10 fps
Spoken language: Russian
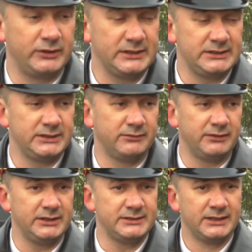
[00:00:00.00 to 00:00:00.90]
Если
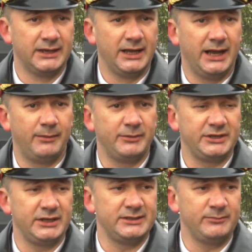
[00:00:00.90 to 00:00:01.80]
говорить об
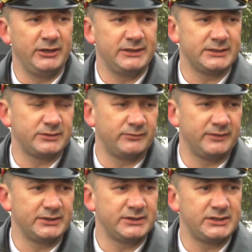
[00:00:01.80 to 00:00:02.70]
отряде милиции
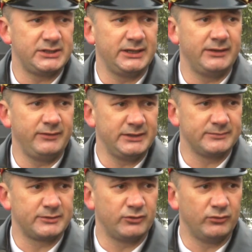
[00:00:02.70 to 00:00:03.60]
особого назначения
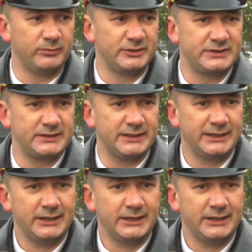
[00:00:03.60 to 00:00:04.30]
Витебской области,